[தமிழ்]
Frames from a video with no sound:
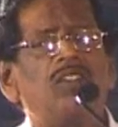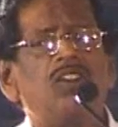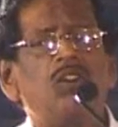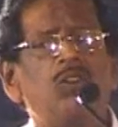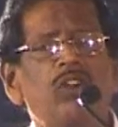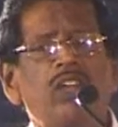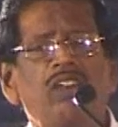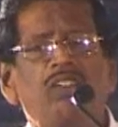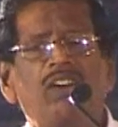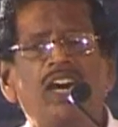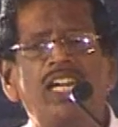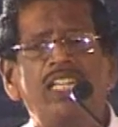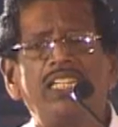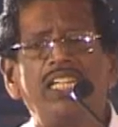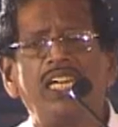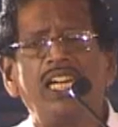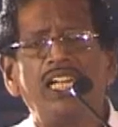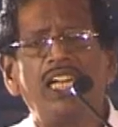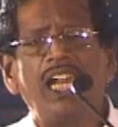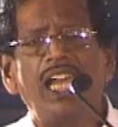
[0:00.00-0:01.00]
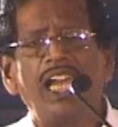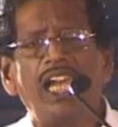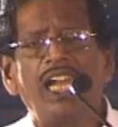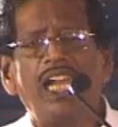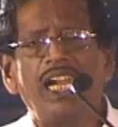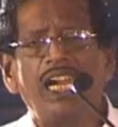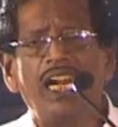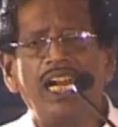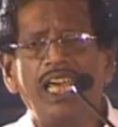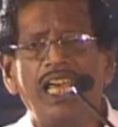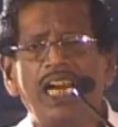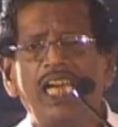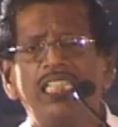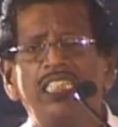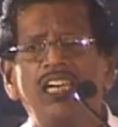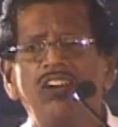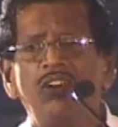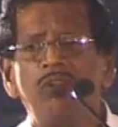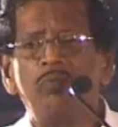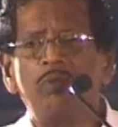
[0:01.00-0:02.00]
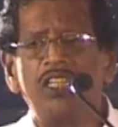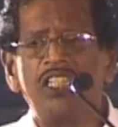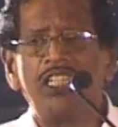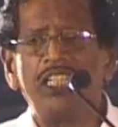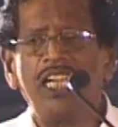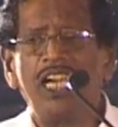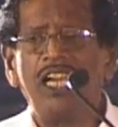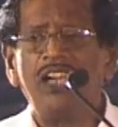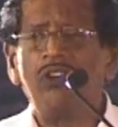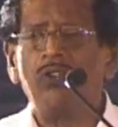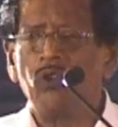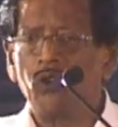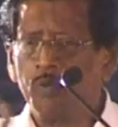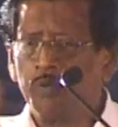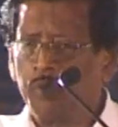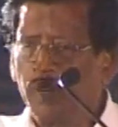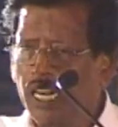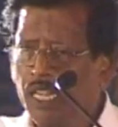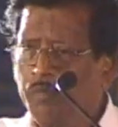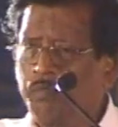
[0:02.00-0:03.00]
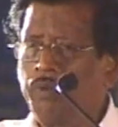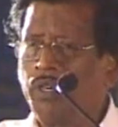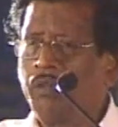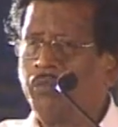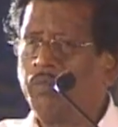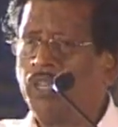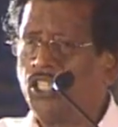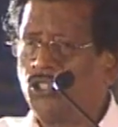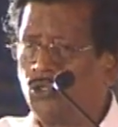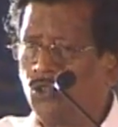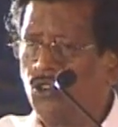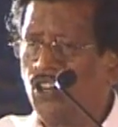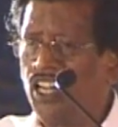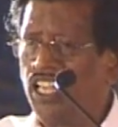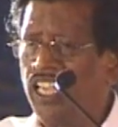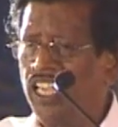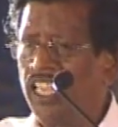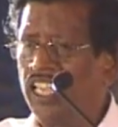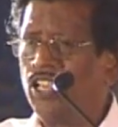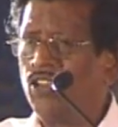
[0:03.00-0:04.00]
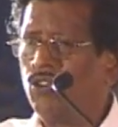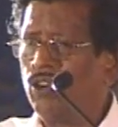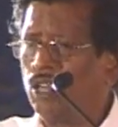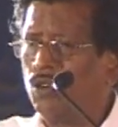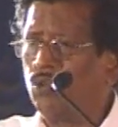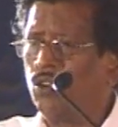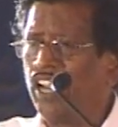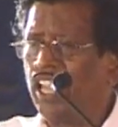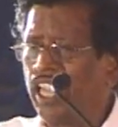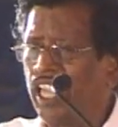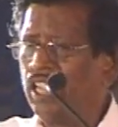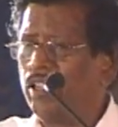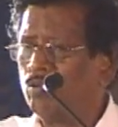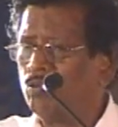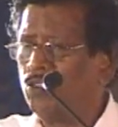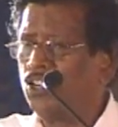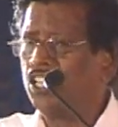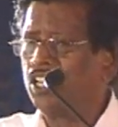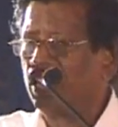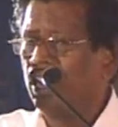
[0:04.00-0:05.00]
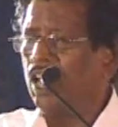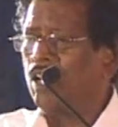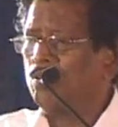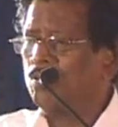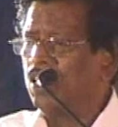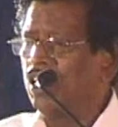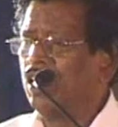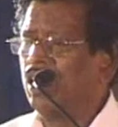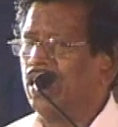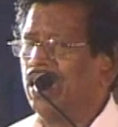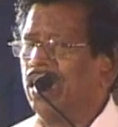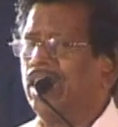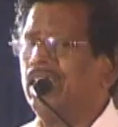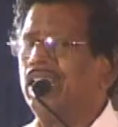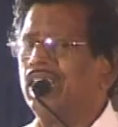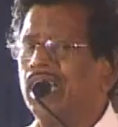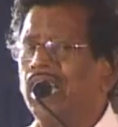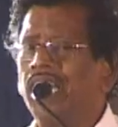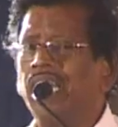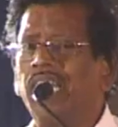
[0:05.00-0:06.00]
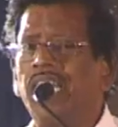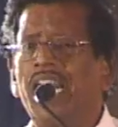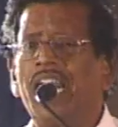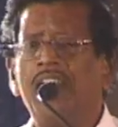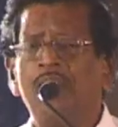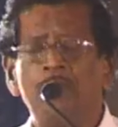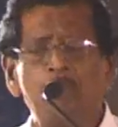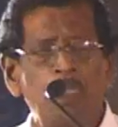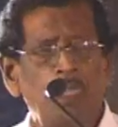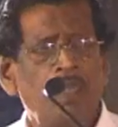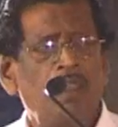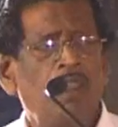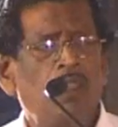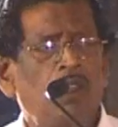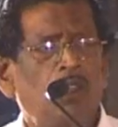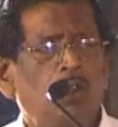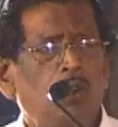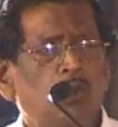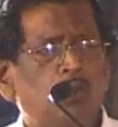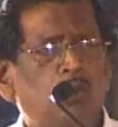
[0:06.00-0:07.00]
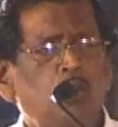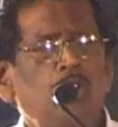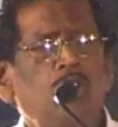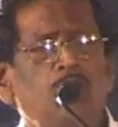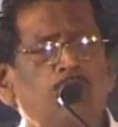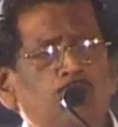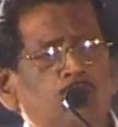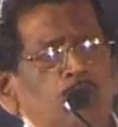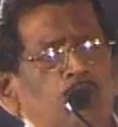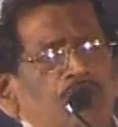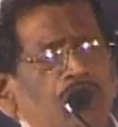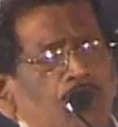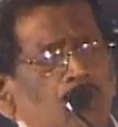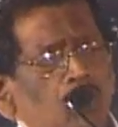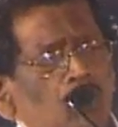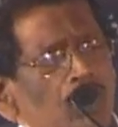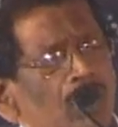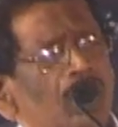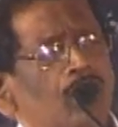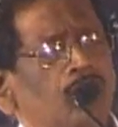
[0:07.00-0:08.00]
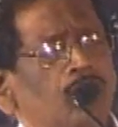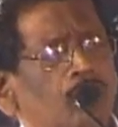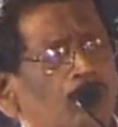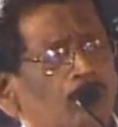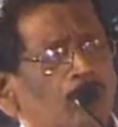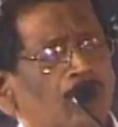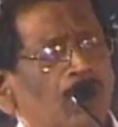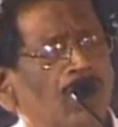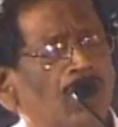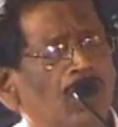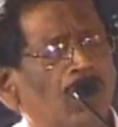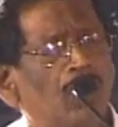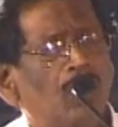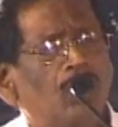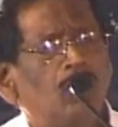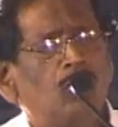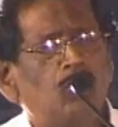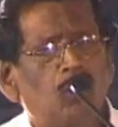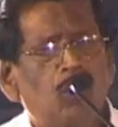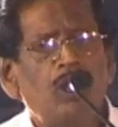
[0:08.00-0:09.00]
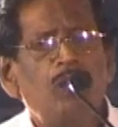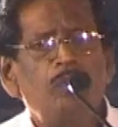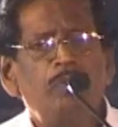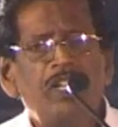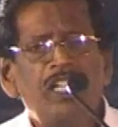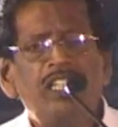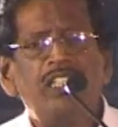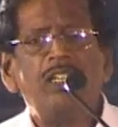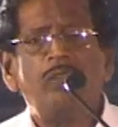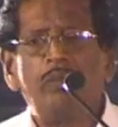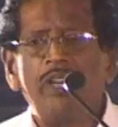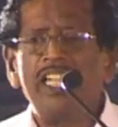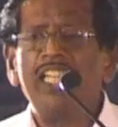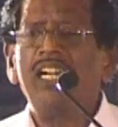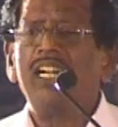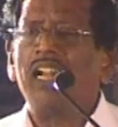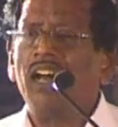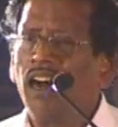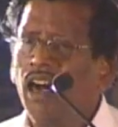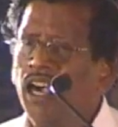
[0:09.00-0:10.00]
அவர்களுடைய வார்த்தைகளிலே இளையராஜாவை பற்றிய ஒரு படப்பிடிப்பை சொல்லி என்னுடைய உரையை முடிக்கலாம் என்று கருதுகிறேன் குயில் கூவி கொண்டிருக்கும் கோலம் மிகுந்த மயில்